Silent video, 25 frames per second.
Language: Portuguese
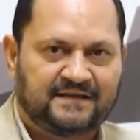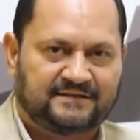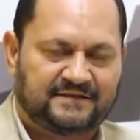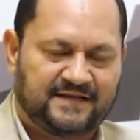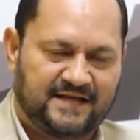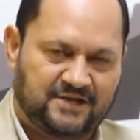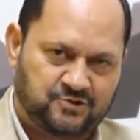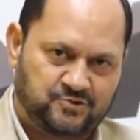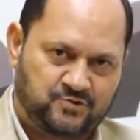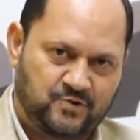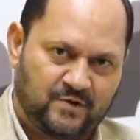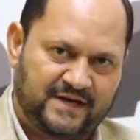
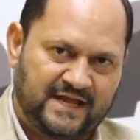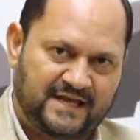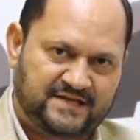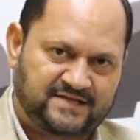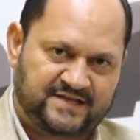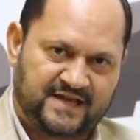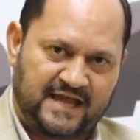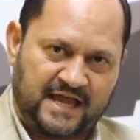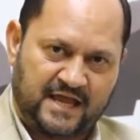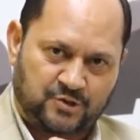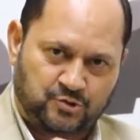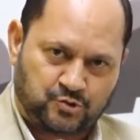nas
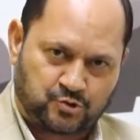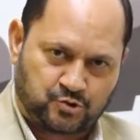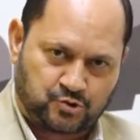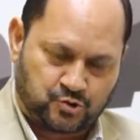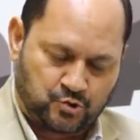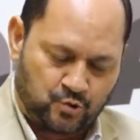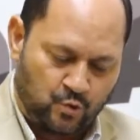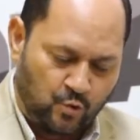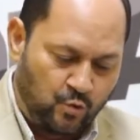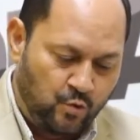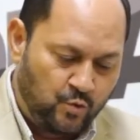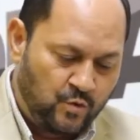zonas
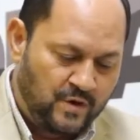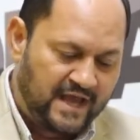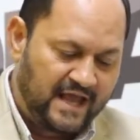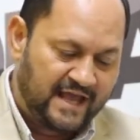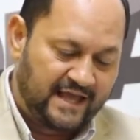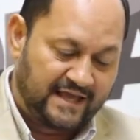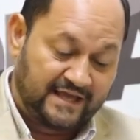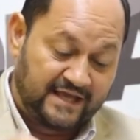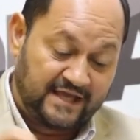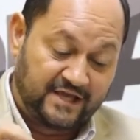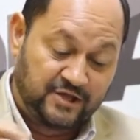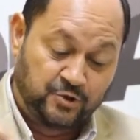sul
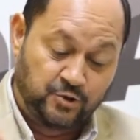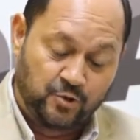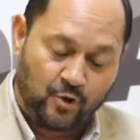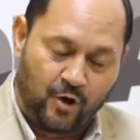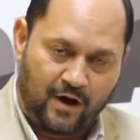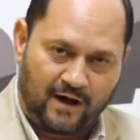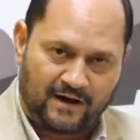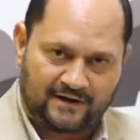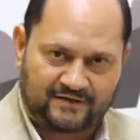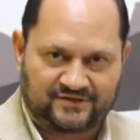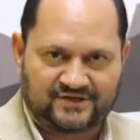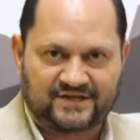e
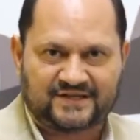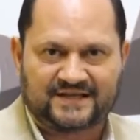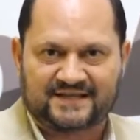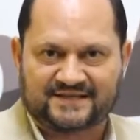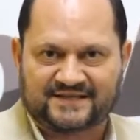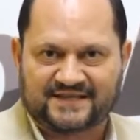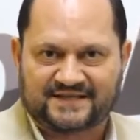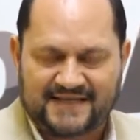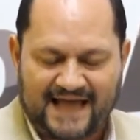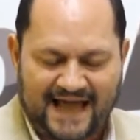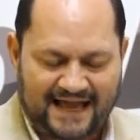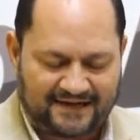norte da
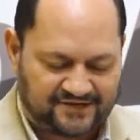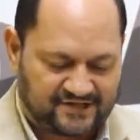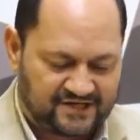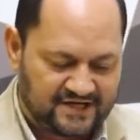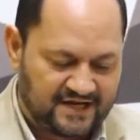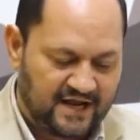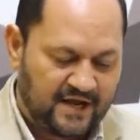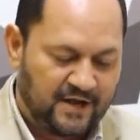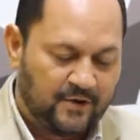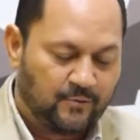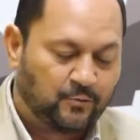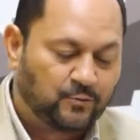cidade,
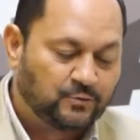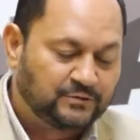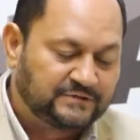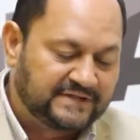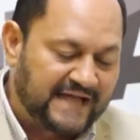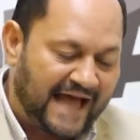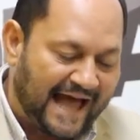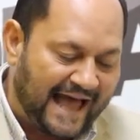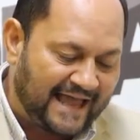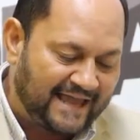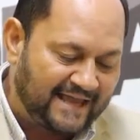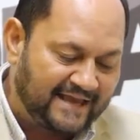o
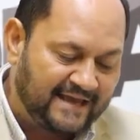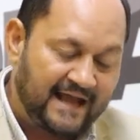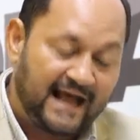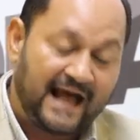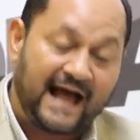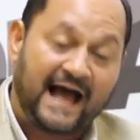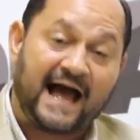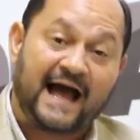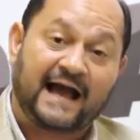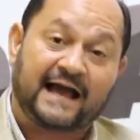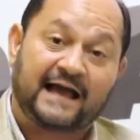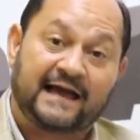DAIM
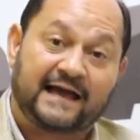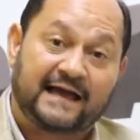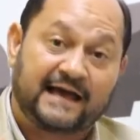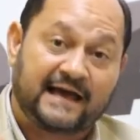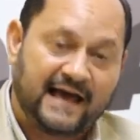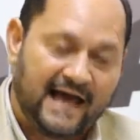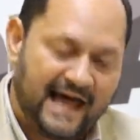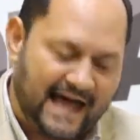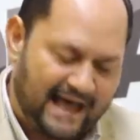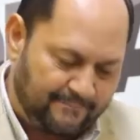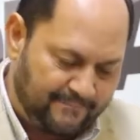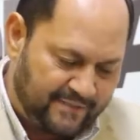
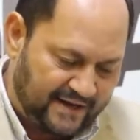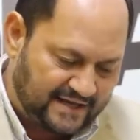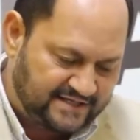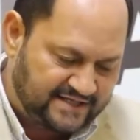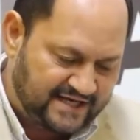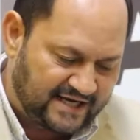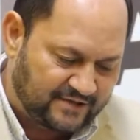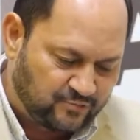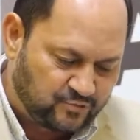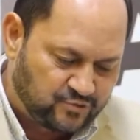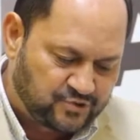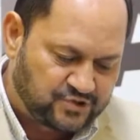acaba
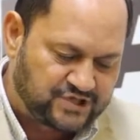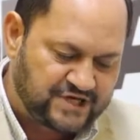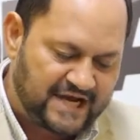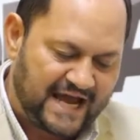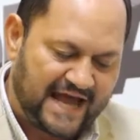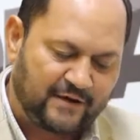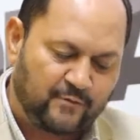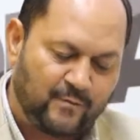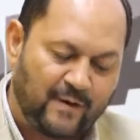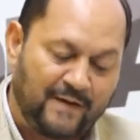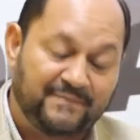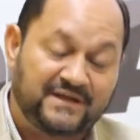de
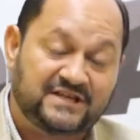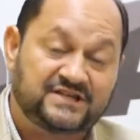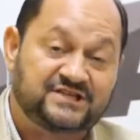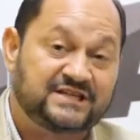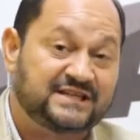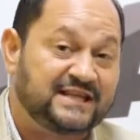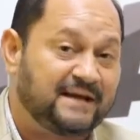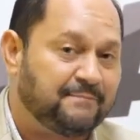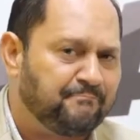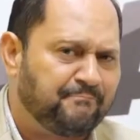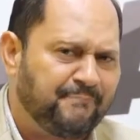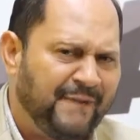anunciar uma
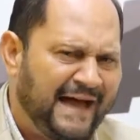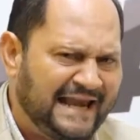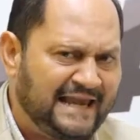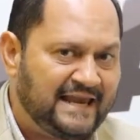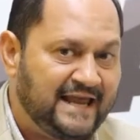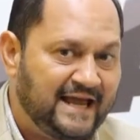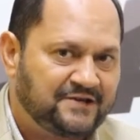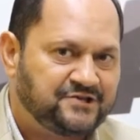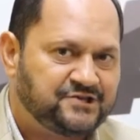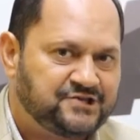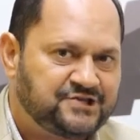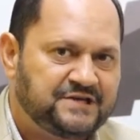medida
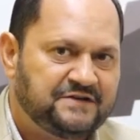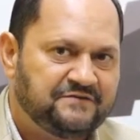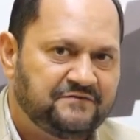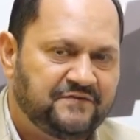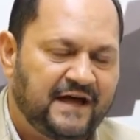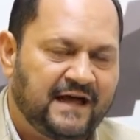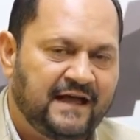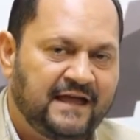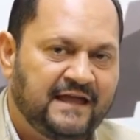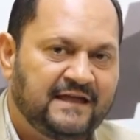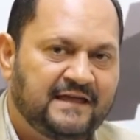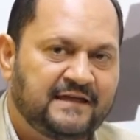
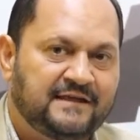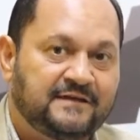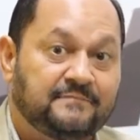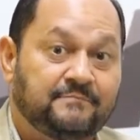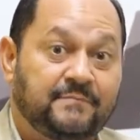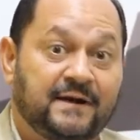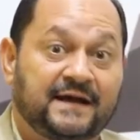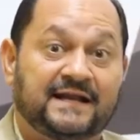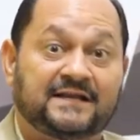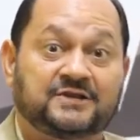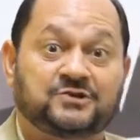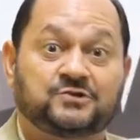paliativa
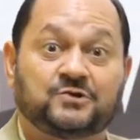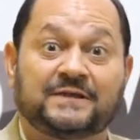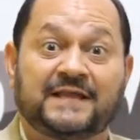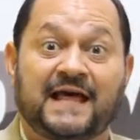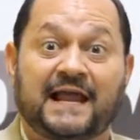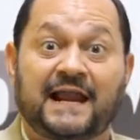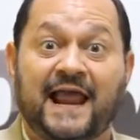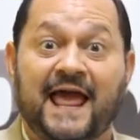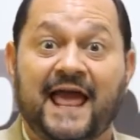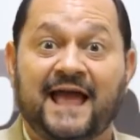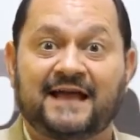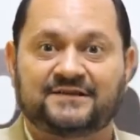para a
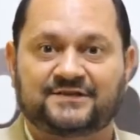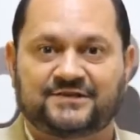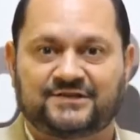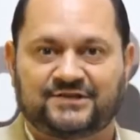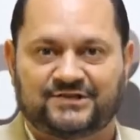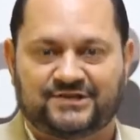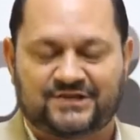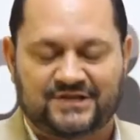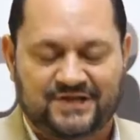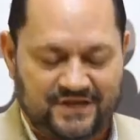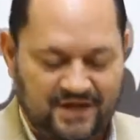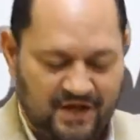zona
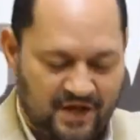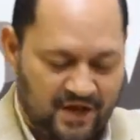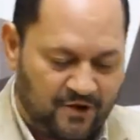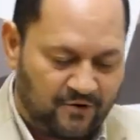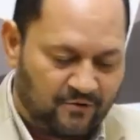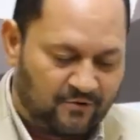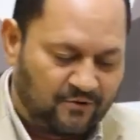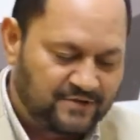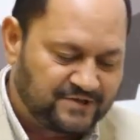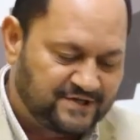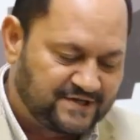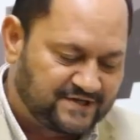leste,
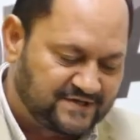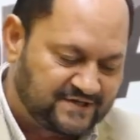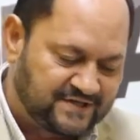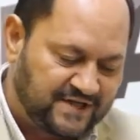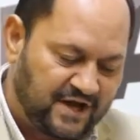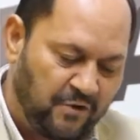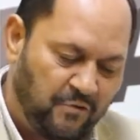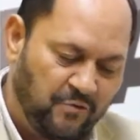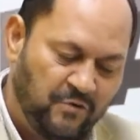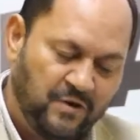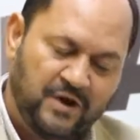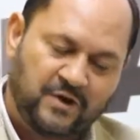onde
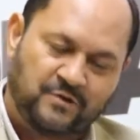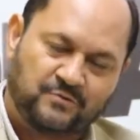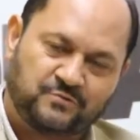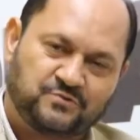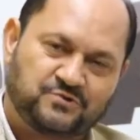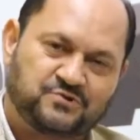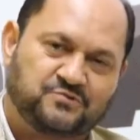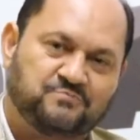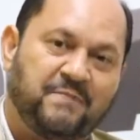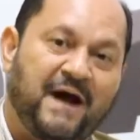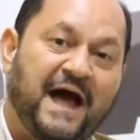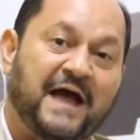estão
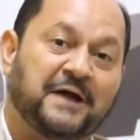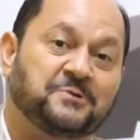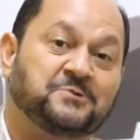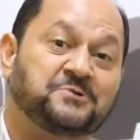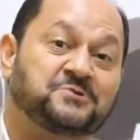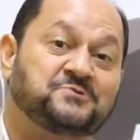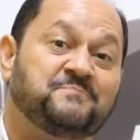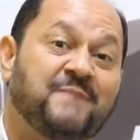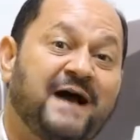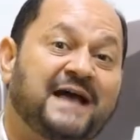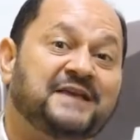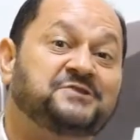os
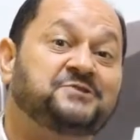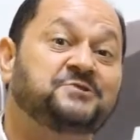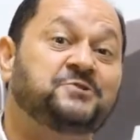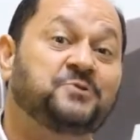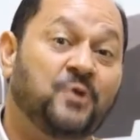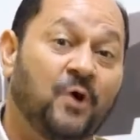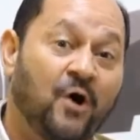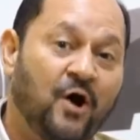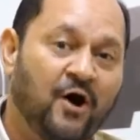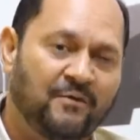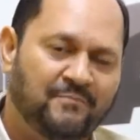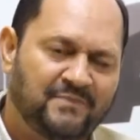bairros mais
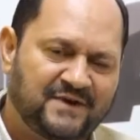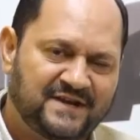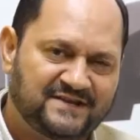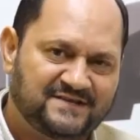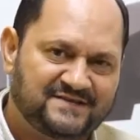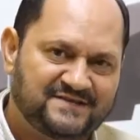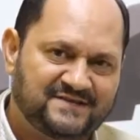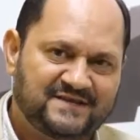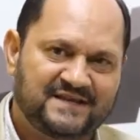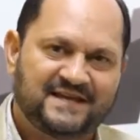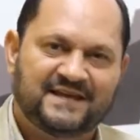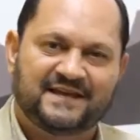
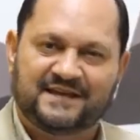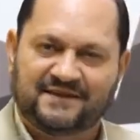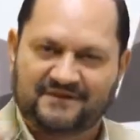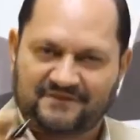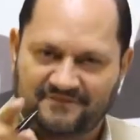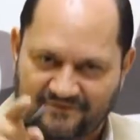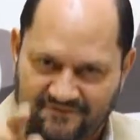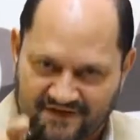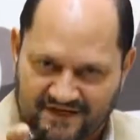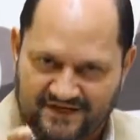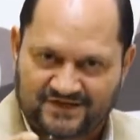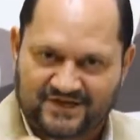nobres.
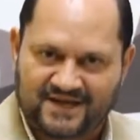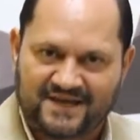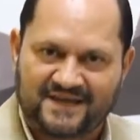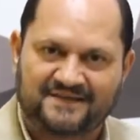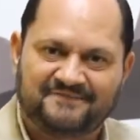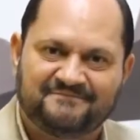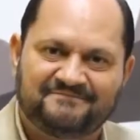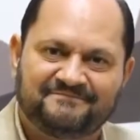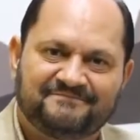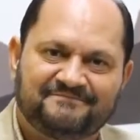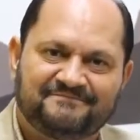Veja aí